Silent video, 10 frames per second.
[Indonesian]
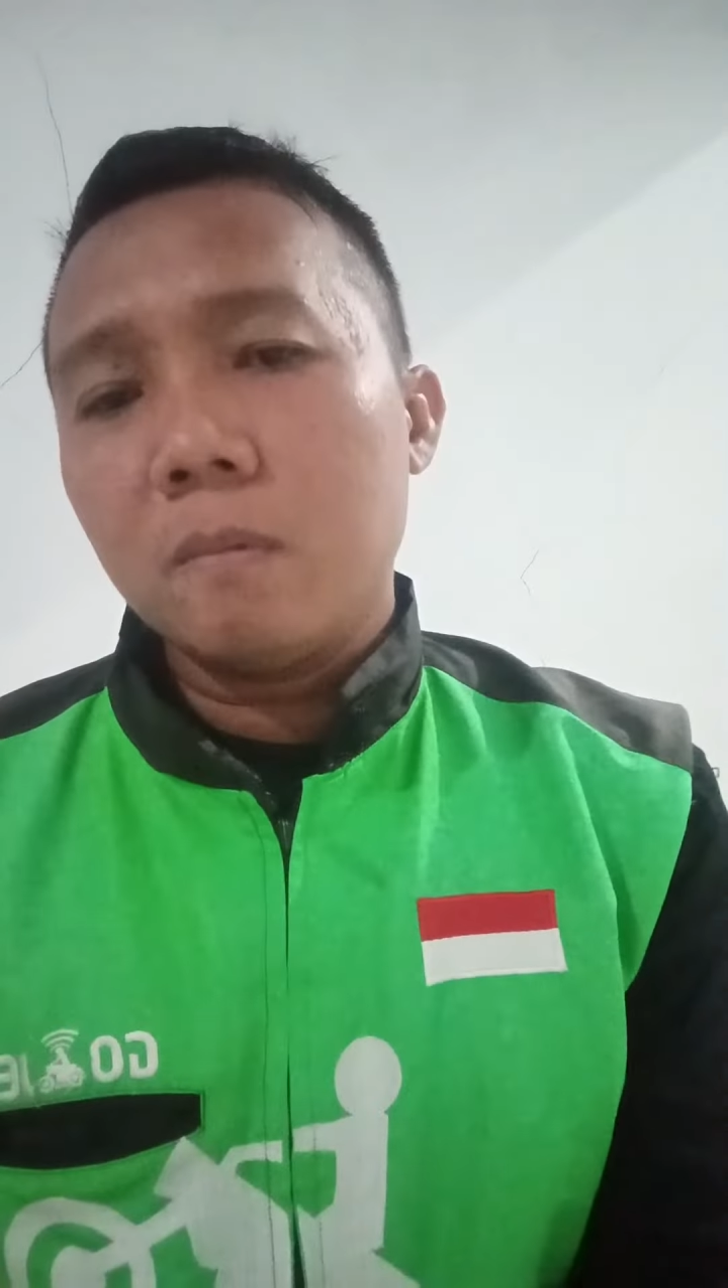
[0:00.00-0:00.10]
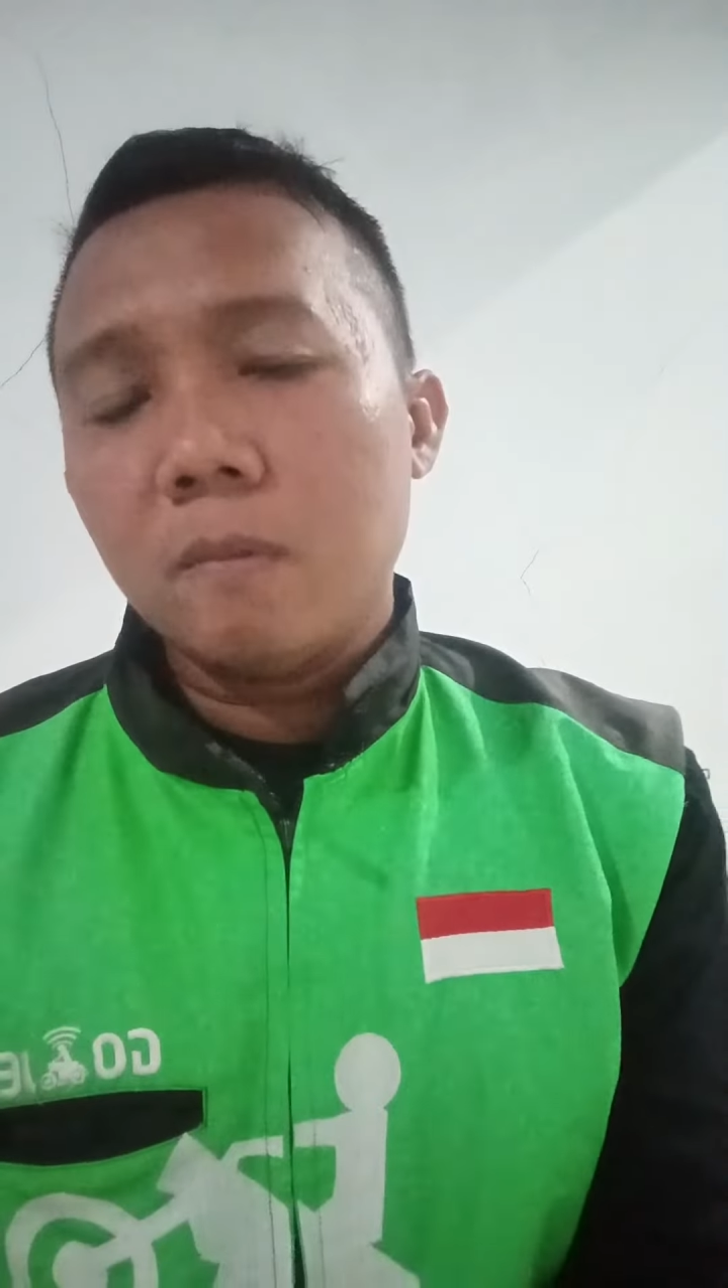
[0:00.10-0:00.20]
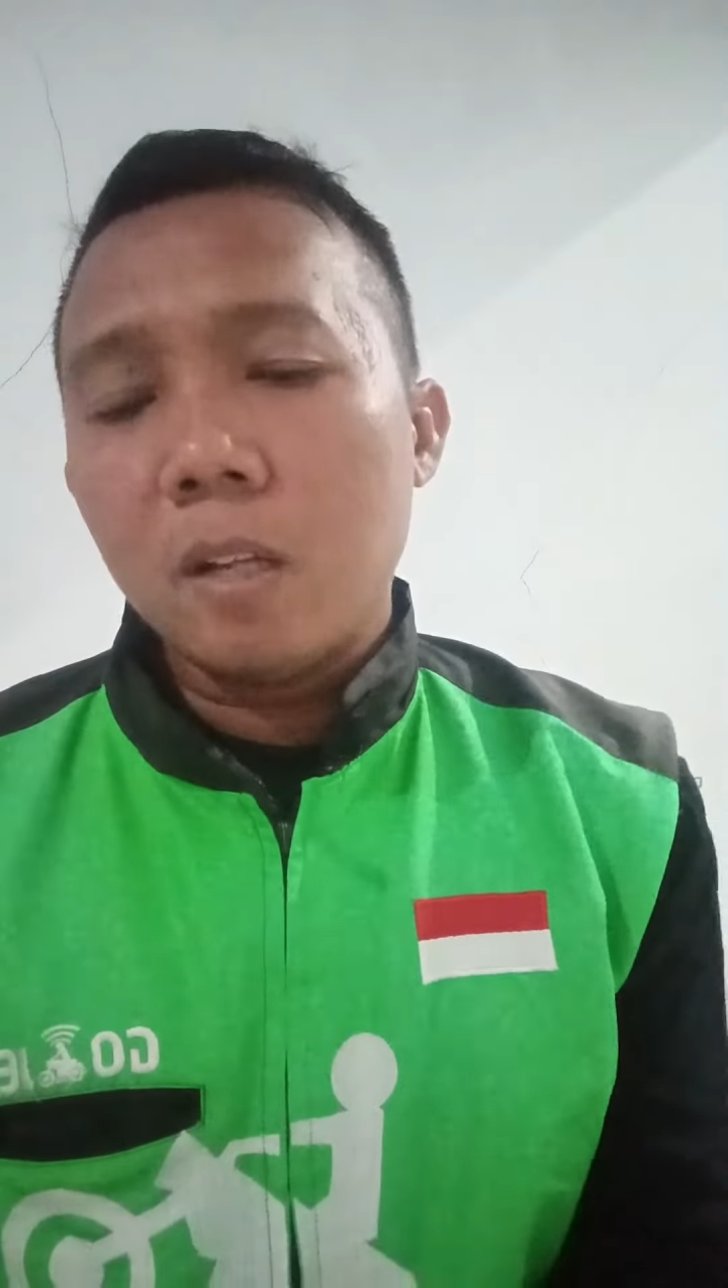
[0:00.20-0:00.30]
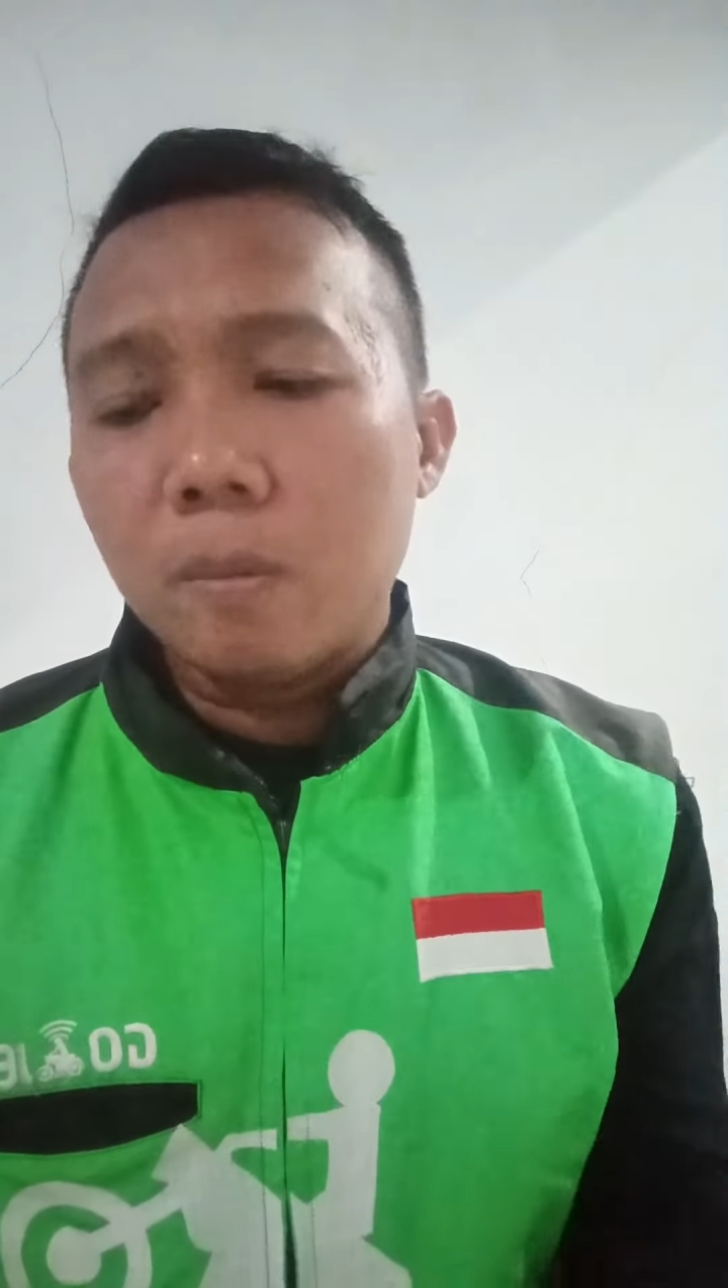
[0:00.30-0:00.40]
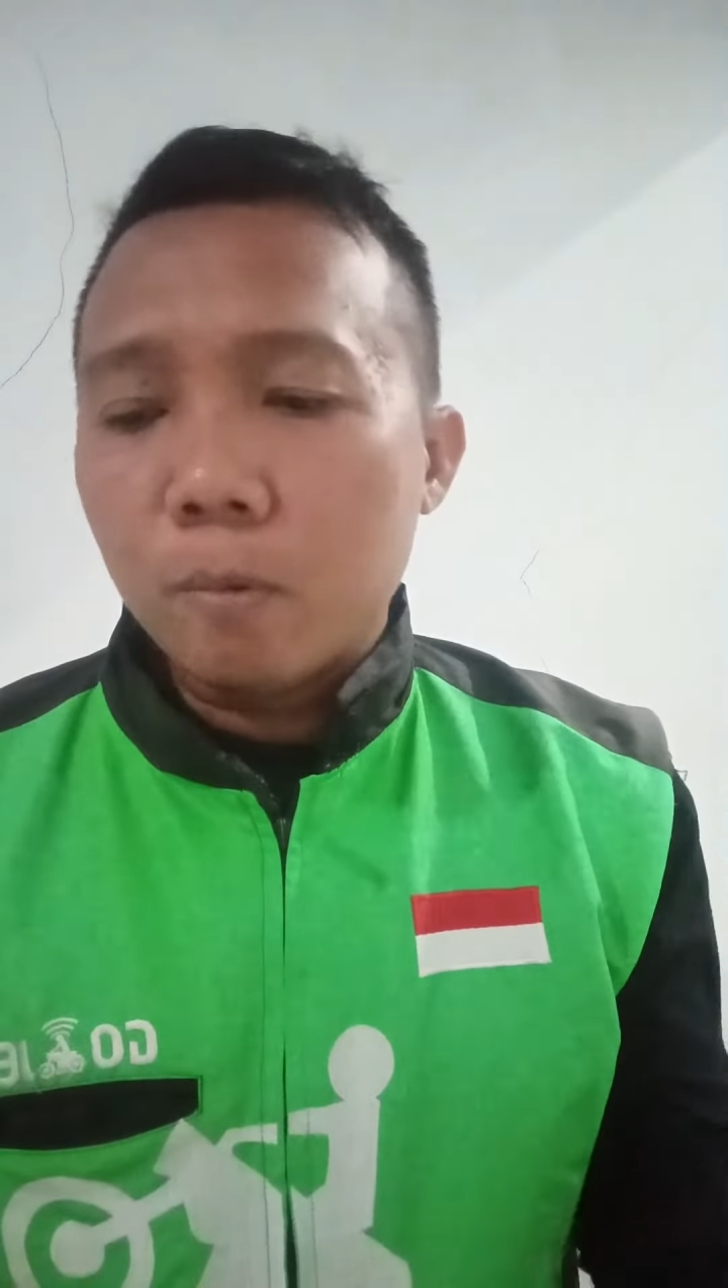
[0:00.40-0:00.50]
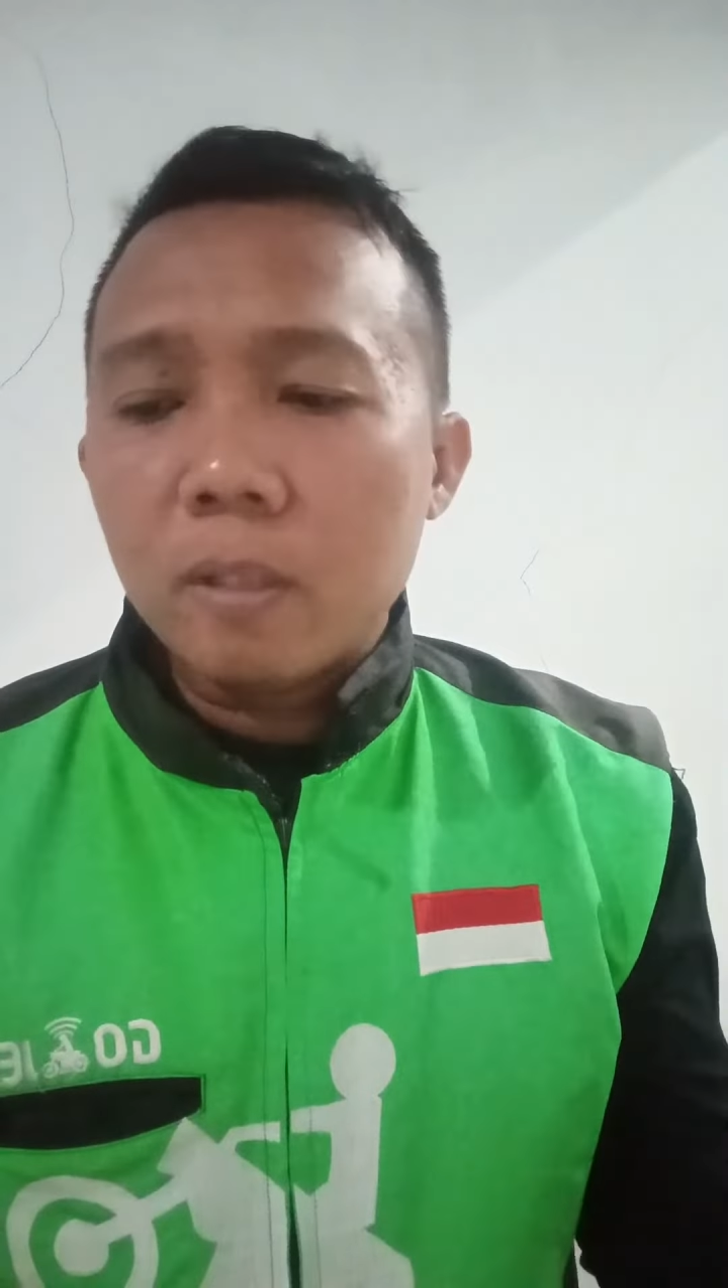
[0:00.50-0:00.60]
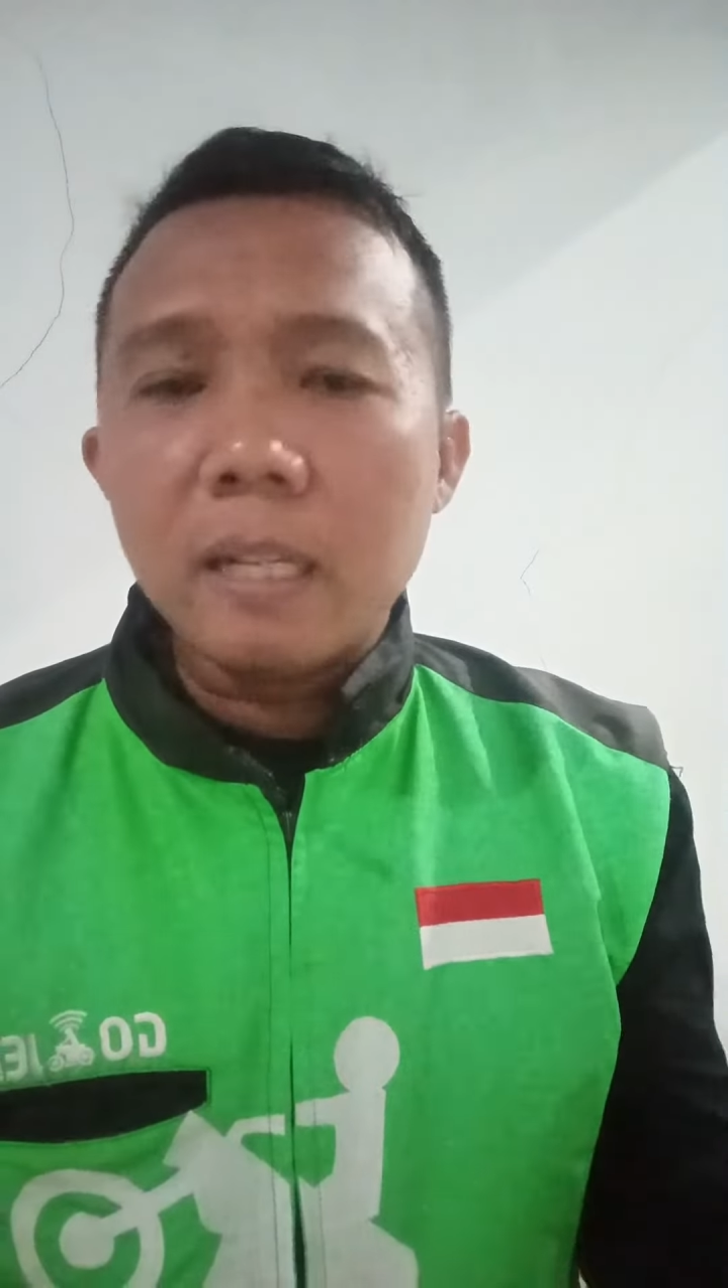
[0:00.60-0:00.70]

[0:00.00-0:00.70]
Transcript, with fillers: walaupun